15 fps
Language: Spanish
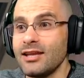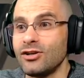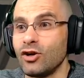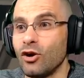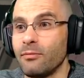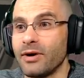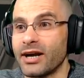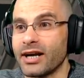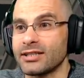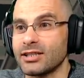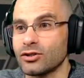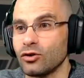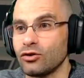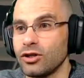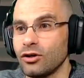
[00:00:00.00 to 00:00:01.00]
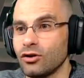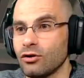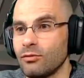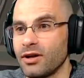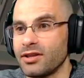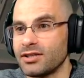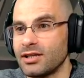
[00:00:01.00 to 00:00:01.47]
No me arrastres contigo como
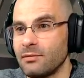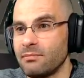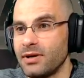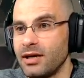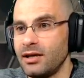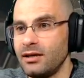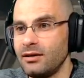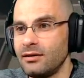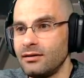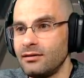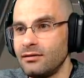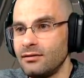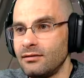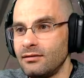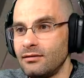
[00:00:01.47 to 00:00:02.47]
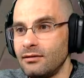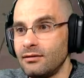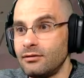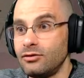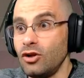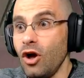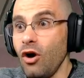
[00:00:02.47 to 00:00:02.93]
hace siempre, ¿eh?
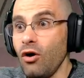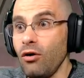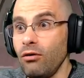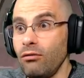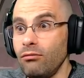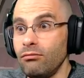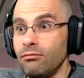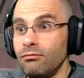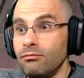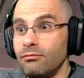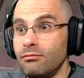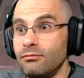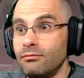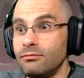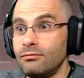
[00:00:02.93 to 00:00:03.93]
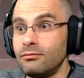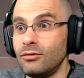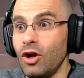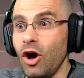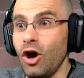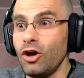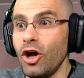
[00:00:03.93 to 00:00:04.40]
¡No!
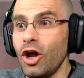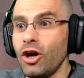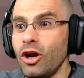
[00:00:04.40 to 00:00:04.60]
¡No, no, no!